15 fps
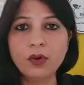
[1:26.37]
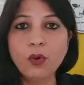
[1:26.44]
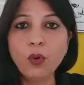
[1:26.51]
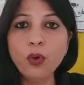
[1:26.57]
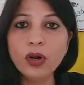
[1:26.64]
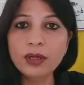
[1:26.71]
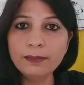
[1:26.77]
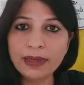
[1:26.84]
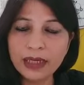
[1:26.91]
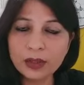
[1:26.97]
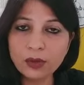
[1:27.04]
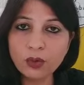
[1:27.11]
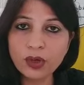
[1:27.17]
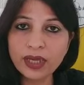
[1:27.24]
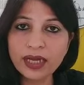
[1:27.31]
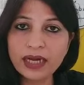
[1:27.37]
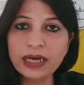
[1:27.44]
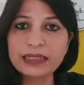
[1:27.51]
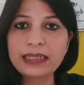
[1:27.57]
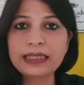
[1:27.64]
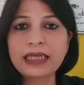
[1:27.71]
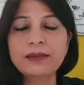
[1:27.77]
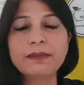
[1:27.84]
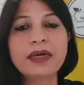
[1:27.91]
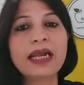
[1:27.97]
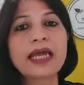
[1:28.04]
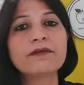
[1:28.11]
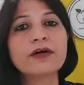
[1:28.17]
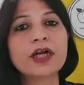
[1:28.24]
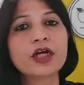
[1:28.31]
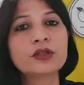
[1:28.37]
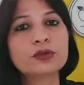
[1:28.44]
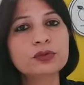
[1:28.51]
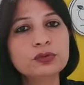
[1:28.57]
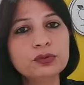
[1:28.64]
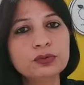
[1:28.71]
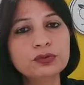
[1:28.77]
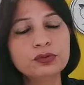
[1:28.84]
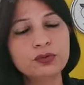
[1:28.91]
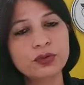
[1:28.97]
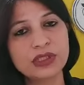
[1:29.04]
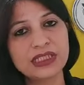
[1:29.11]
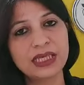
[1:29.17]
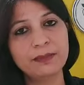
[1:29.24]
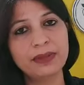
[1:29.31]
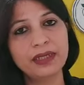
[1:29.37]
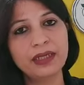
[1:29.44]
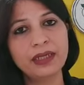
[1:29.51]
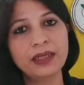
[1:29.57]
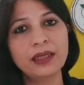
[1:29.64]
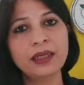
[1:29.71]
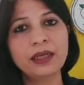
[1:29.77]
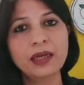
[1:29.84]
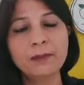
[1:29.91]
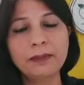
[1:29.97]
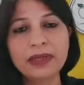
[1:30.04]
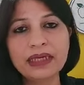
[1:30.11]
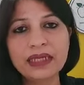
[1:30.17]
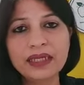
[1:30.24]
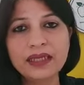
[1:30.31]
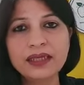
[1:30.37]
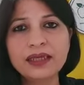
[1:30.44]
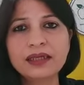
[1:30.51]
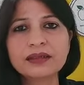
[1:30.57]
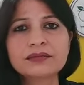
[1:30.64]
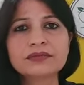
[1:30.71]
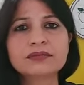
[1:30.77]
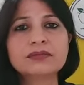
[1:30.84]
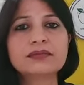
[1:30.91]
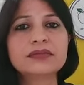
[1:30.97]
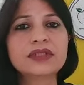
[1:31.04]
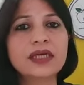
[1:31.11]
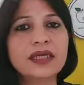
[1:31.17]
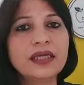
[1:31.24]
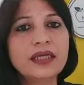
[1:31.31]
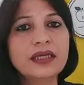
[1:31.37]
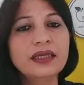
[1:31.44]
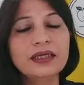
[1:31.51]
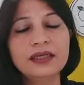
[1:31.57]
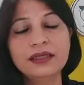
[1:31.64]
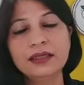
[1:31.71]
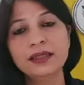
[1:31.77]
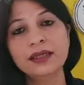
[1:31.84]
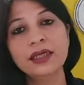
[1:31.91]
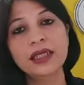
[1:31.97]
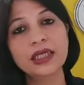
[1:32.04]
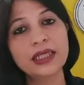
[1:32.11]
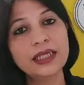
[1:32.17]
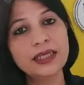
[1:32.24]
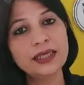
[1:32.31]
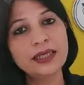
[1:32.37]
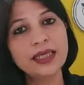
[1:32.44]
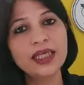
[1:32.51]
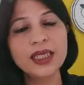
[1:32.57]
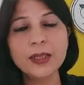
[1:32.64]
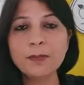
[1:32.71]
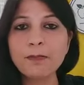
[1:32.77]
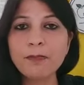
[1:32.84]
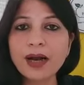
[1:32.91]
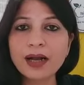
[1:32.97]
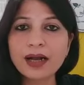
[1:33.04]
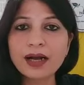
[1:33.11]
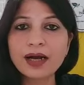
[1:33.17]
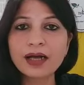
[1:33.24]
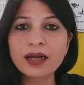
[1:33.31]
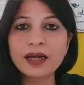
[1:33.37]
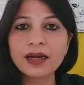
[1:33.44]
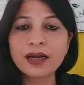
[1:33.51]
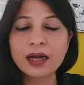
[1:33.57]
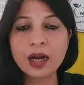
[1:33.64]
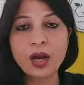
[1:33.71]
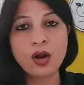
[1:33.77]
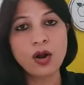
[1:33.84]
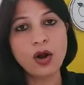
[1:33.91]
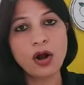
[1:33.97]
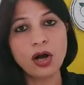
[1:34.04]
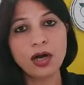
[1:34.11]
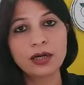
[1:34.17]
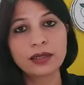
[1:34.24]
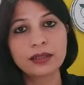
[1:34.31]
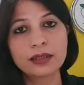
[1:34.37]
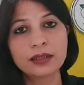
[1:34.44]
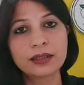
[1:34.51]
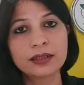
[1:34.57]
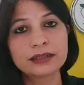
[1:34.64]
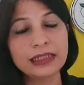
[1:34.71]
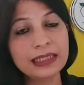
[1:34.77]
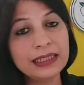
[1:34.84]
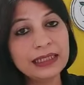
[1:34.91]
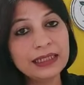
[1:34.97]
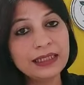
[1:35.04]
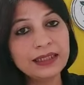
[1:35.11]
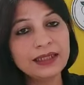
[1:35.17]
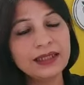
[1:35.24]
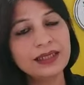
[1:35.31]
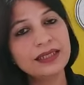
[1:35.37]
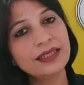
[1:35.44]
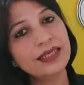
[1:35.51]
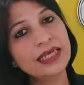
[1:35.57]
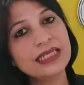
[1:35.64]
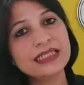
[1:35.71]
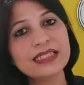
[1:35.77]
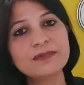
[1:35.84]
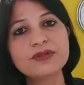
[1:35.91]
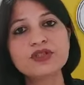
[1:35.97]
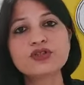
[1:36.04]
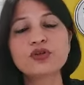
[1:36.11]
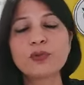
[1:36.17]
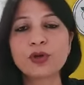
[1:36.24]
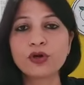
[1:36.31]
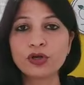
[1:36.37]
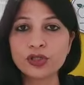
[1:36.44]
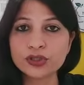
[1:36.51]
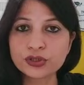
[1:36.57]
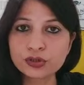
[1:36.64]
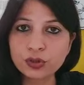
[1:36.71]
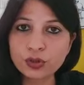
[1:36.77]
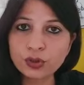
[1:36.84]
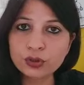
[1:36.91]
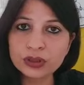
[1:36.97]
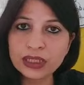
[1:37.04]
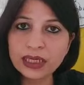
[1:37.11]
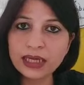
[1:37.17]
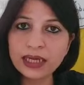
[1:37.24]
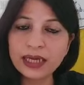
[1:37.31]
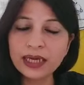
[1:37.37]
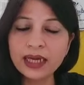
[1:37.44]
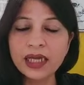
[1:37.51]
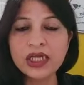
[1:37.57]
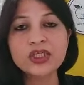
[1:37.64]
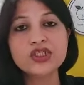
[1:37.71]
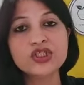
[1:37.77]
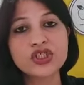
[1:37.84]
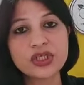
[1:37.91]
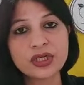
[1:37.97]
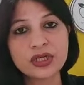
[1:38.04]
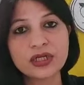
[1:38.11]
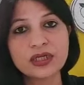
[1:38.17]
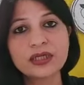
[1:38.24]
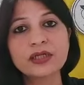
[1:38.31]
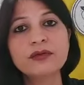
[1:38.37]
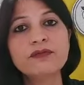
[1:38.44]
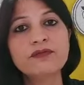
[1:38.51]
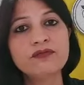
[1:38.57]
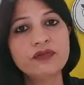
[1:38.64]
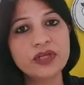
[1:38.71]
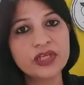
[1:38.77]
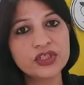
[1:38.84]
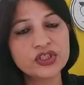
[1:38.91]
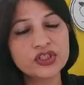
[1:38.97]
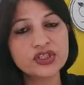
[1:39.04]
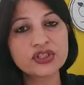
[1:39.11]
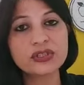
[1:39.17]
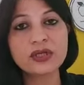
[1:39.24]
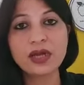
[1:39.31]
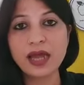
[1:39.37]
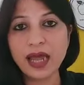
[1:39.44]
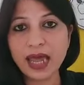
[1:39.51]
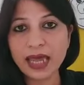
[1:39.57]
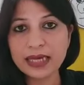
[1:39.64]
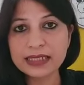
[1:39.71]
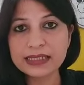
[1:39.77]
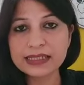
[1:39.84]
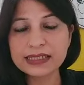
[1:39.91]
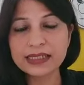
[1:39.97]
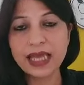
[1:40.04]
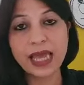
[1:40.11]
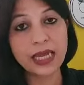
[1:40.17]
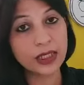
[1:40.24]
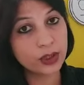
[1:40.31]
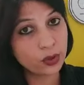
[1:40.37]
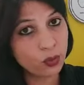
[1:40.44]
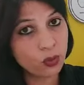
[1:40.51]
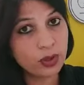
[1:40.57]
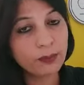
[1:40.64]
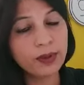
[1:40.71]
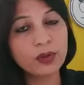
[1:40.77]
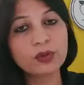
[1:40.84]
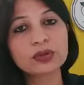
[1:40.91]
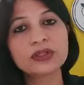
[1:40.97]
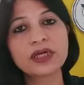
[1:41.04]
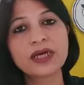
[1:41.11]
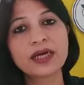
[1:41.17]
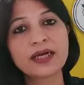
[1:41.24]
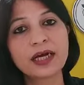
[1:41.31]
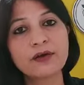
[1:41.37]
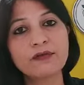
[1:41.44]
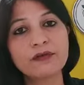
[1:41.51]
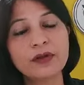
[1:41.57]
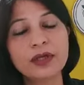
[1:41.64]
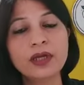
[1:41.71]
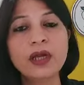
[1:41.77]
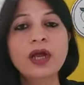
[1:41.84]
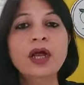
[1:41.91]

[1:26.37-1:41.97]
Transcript: होल मिल्क हो गया यानी कि मलाई वाला दूध उससे बनी पनीर दही घी मक्खन और दही इन सब चीज़ों में कोलेस्ट्रॉल होता है चिकन फिश एग्स एग योक में होता है काफ़ी